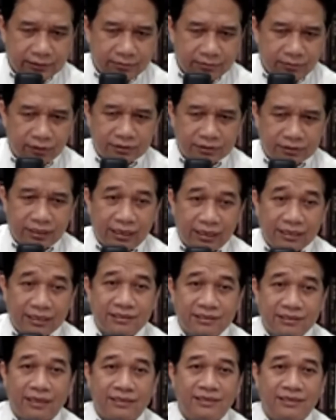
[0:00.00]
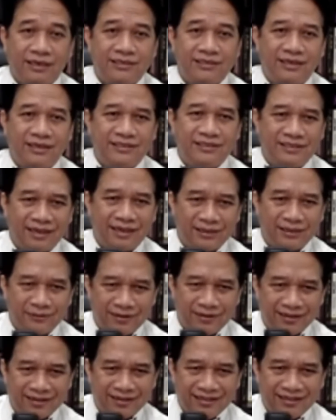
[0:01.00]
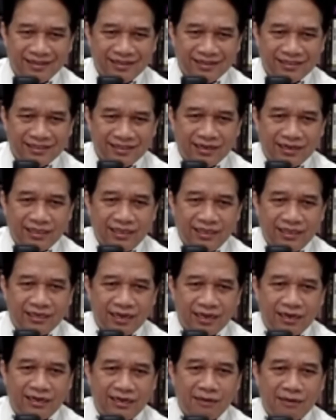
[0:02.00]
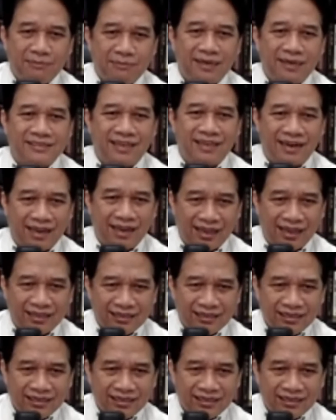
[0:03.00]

menurut saya sah-sah saja itu ya jadi tidak ada masalah.